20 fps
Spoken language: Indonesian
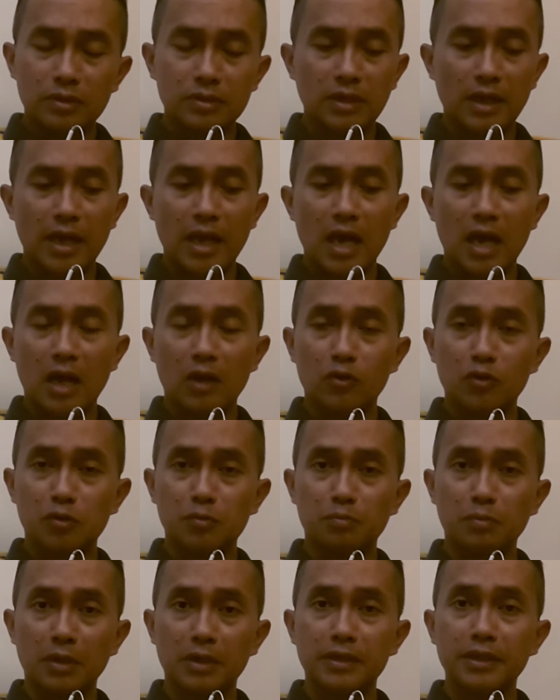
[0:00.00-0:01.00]
Saya harus
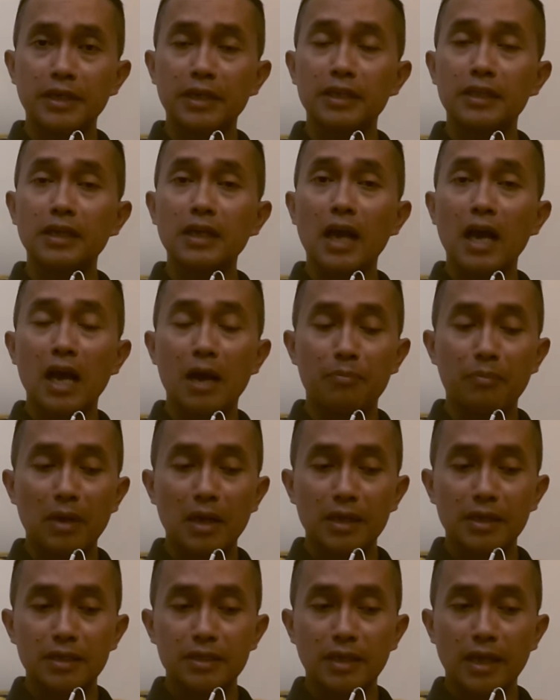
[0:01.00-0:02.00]
berdiri tengah,
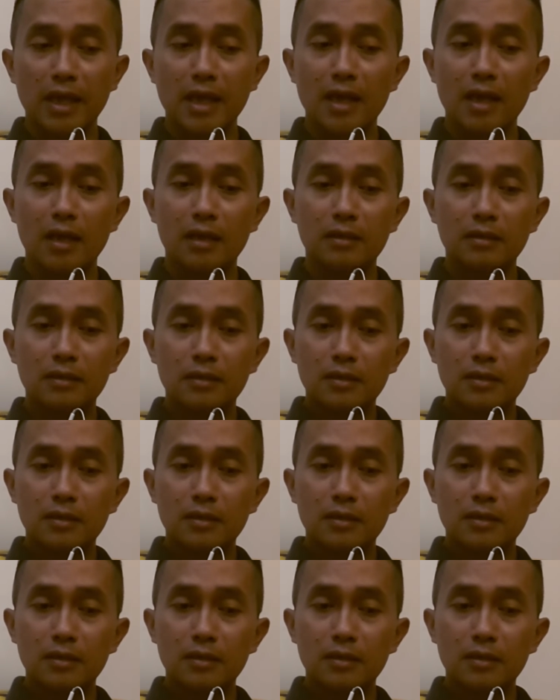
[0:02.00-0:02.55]
apalagi saya